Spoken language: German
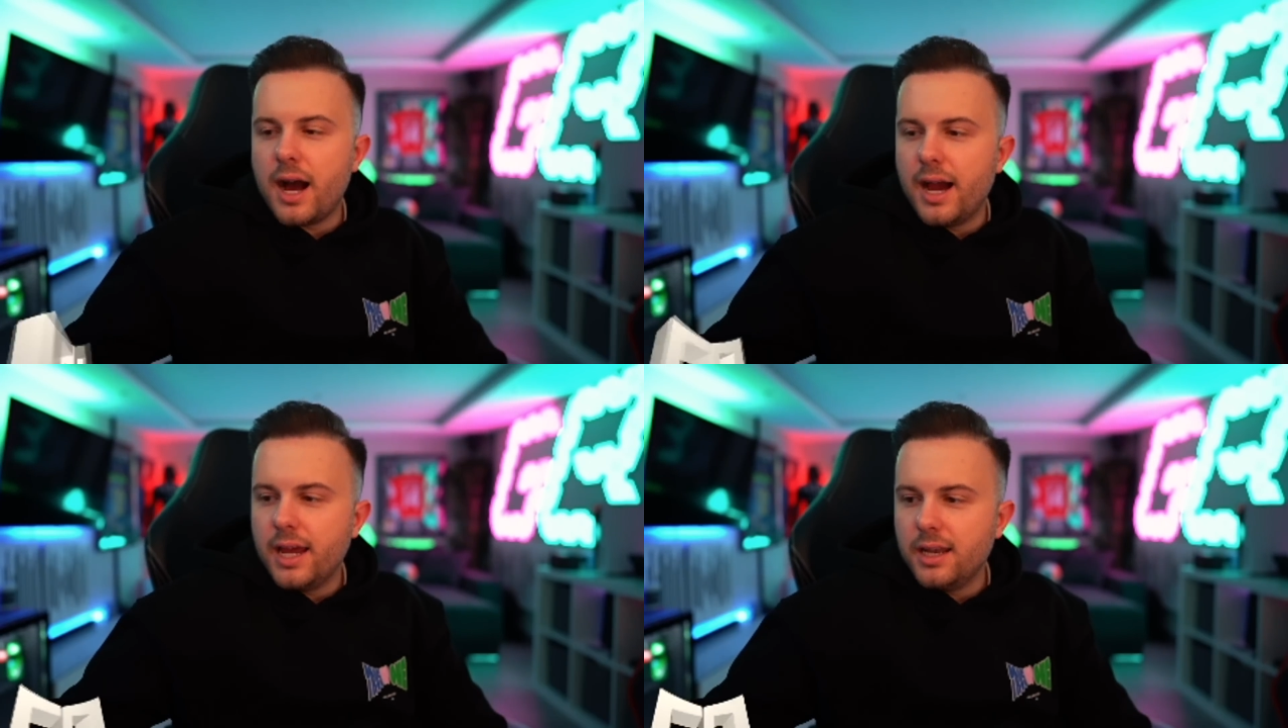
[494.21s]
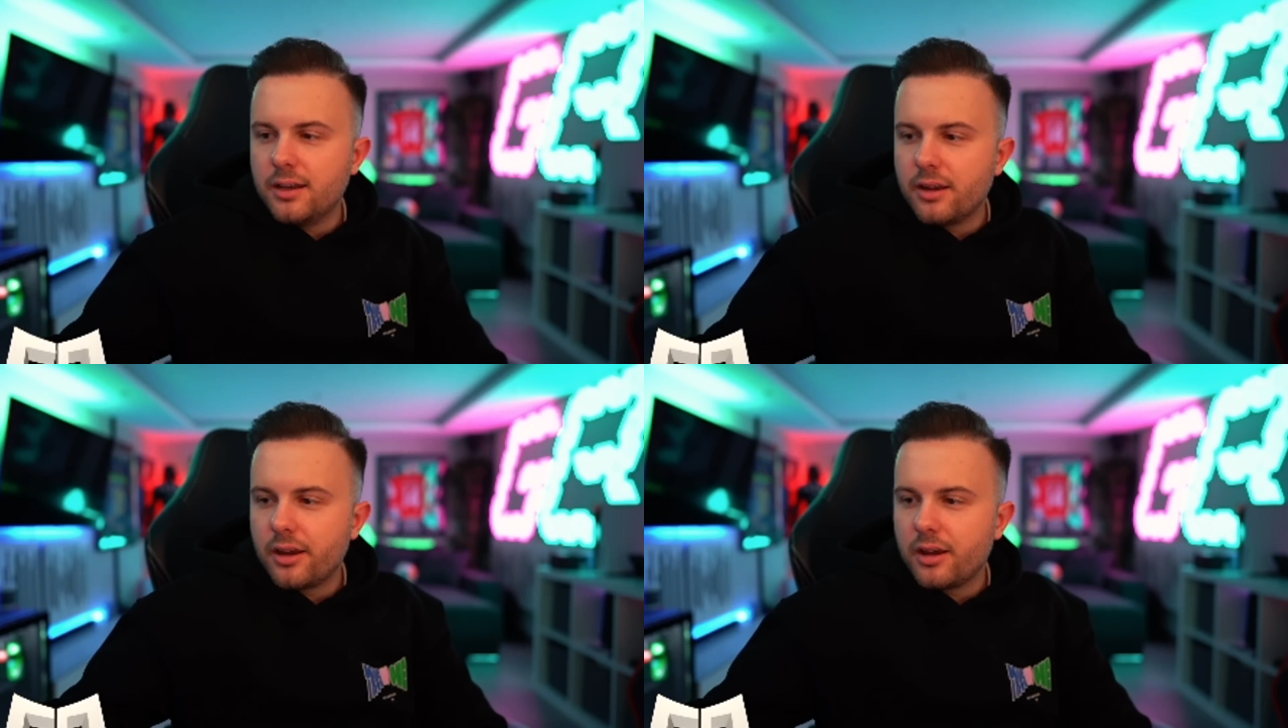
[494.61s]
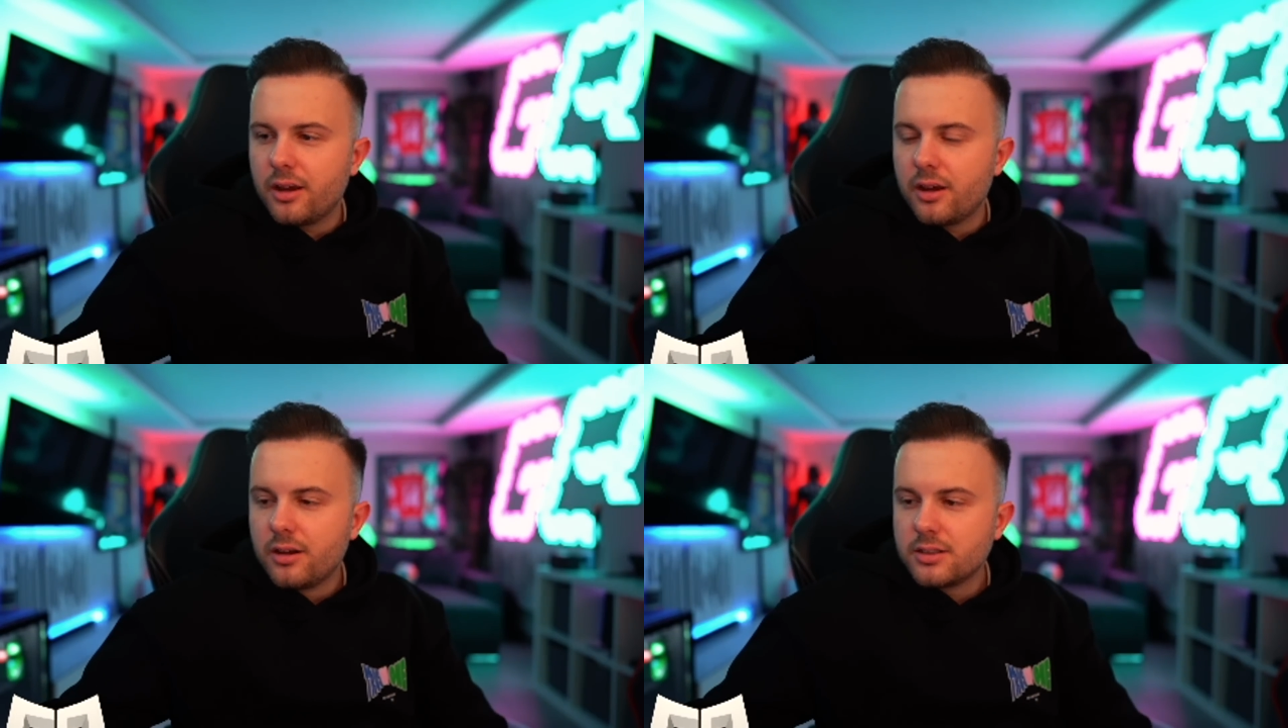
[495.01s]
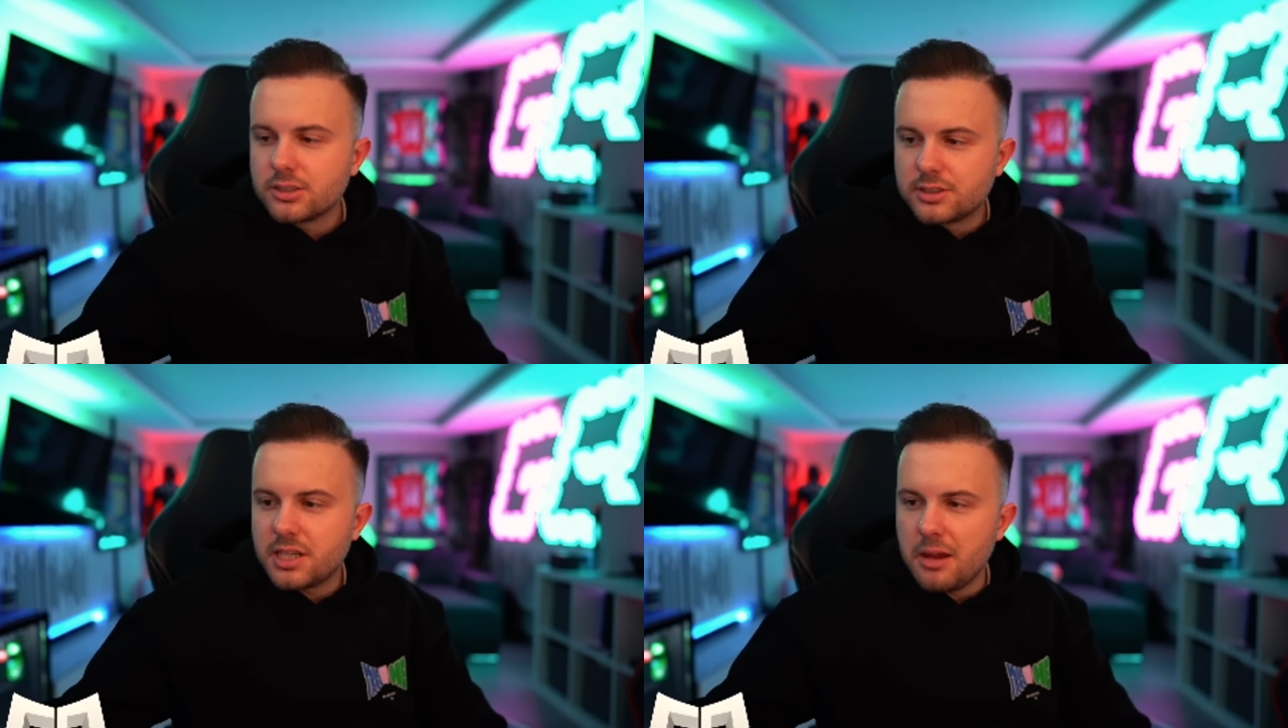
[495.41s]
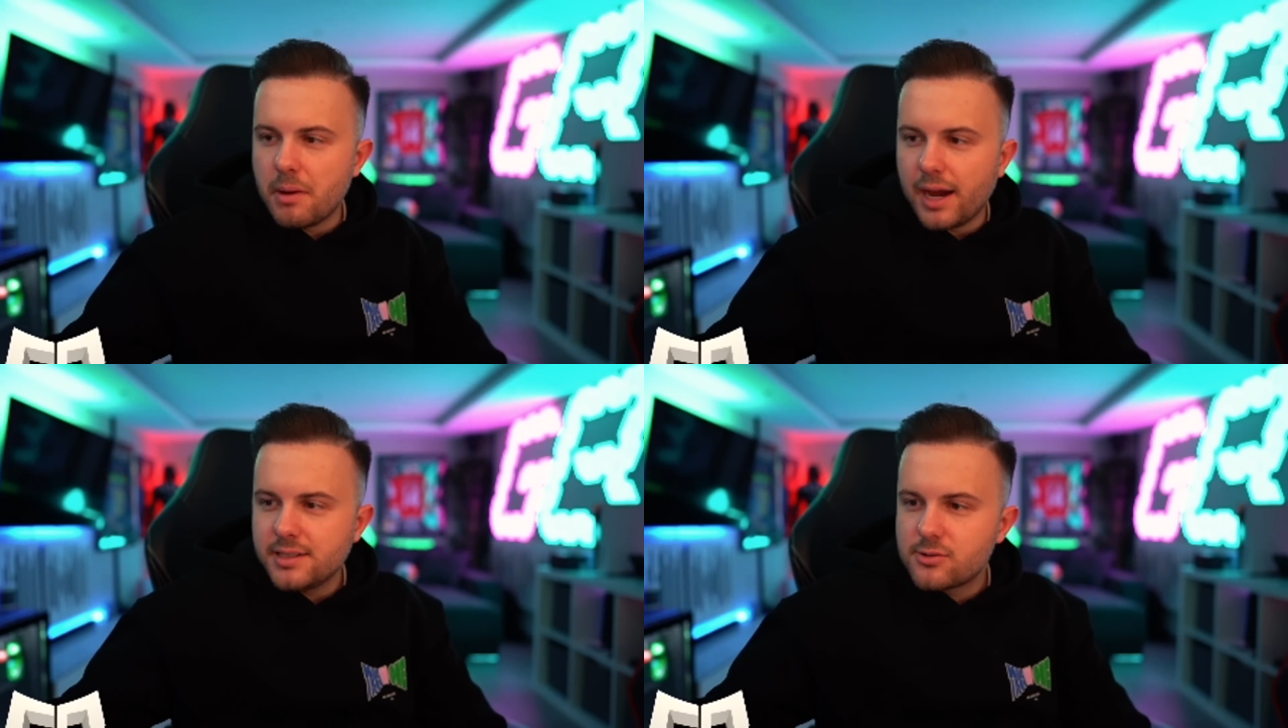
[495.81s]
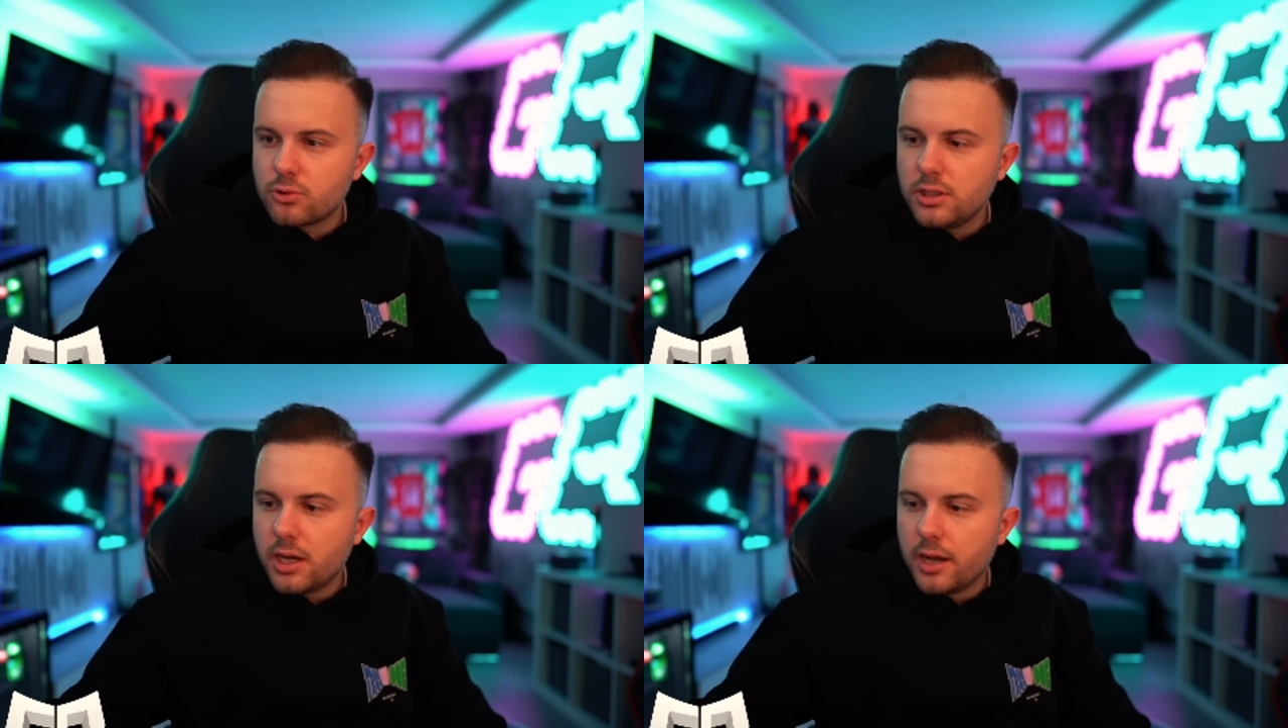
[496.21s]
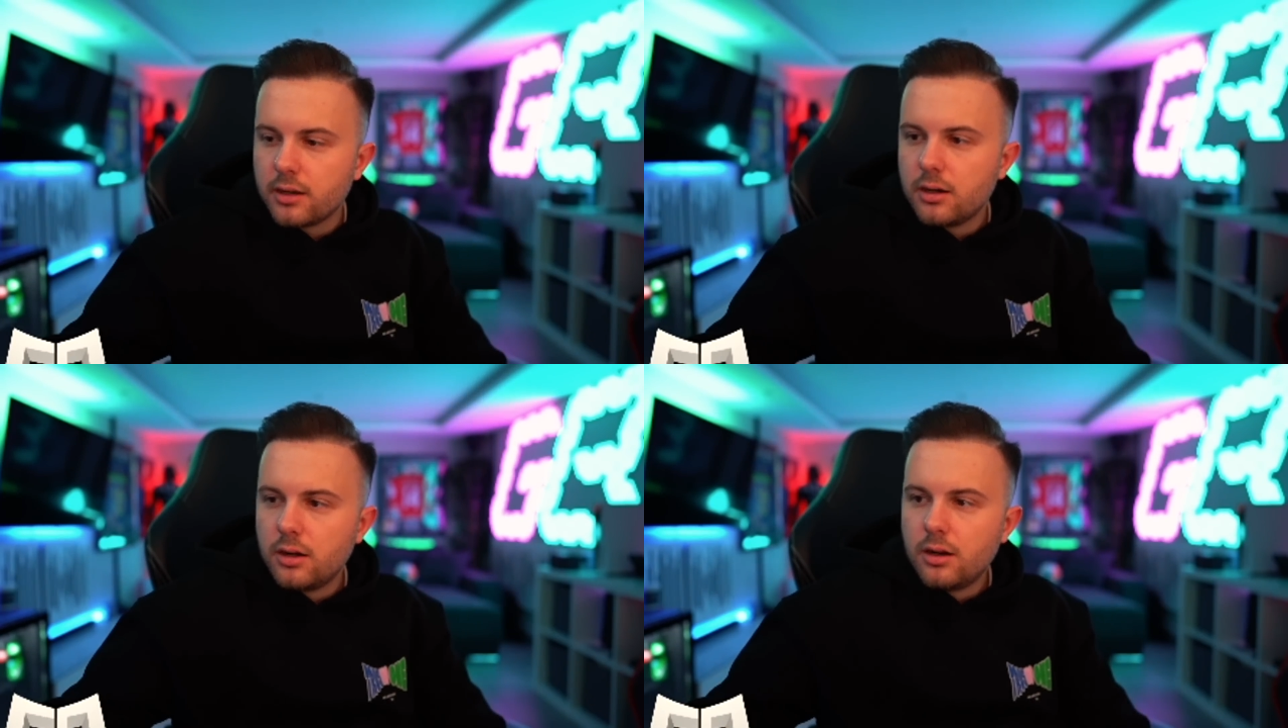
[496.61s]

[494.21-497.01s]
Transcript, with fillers: ein äh, System einzugliedern.